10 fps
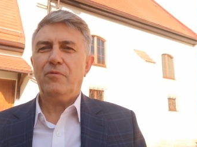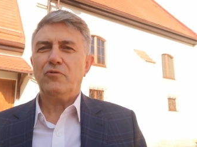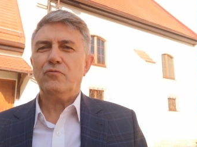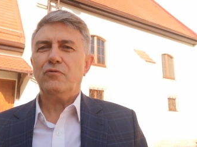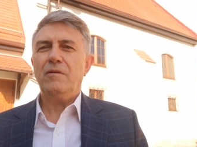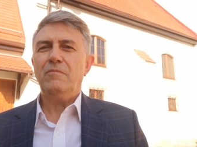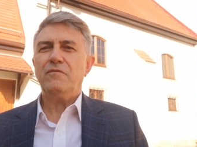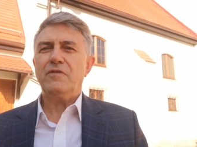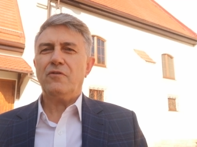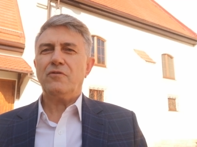poszukujemy
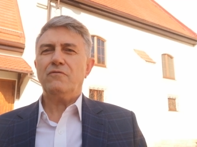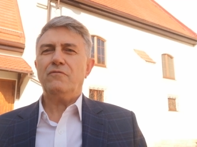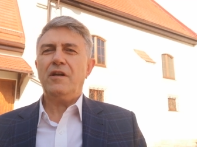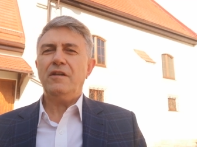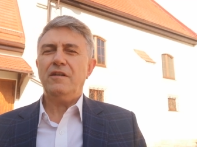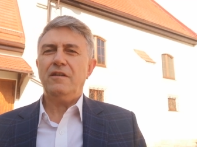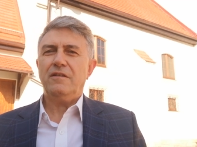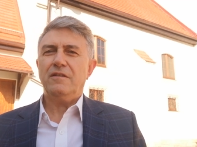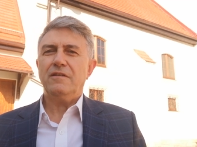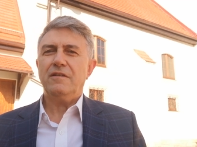wzorców
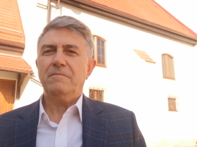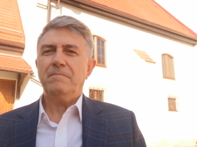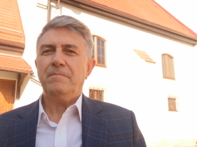religijnych